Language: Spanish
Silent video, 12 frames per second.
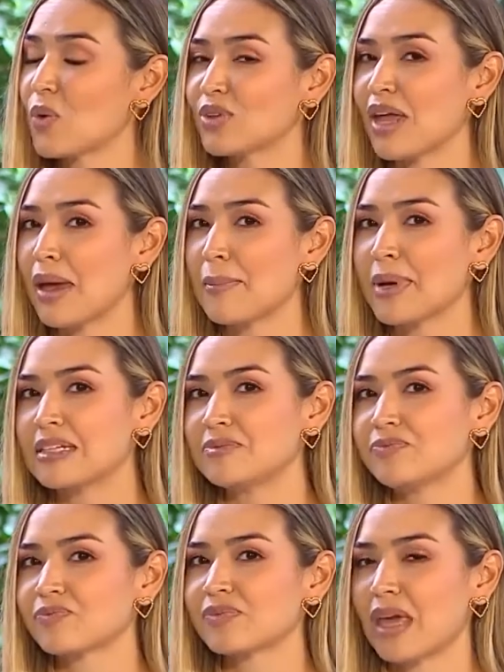de un
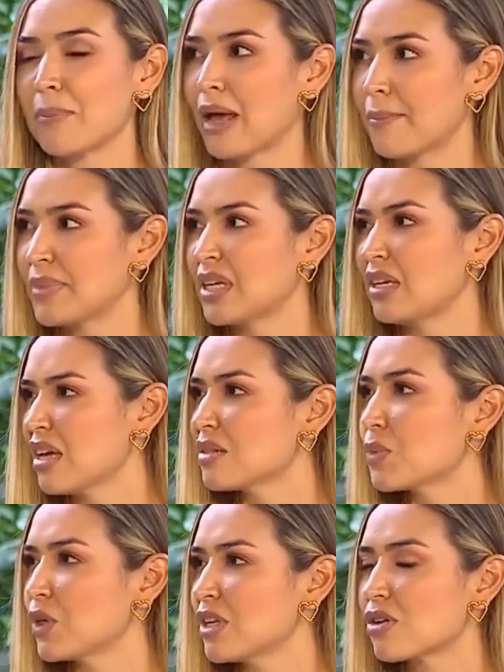tema que para mí
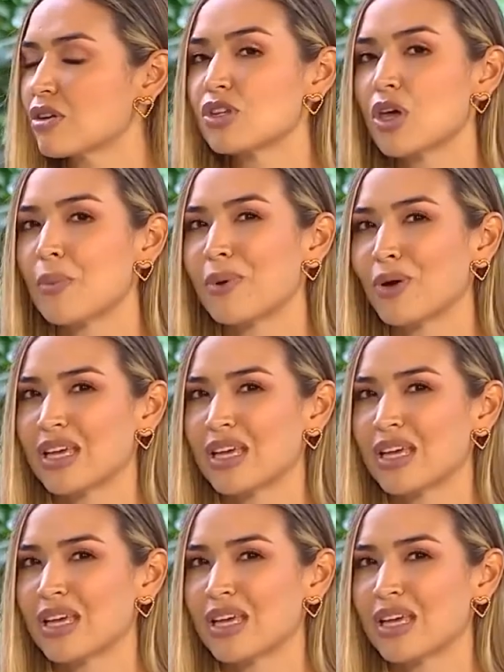es muy muy desconocido,